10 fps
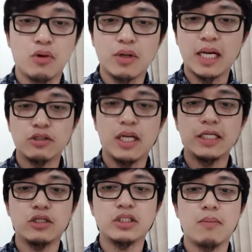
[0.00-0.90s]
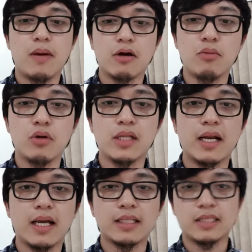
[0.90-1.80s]
congratulations sa bago mong
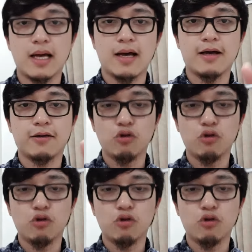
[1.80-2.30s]
direct sa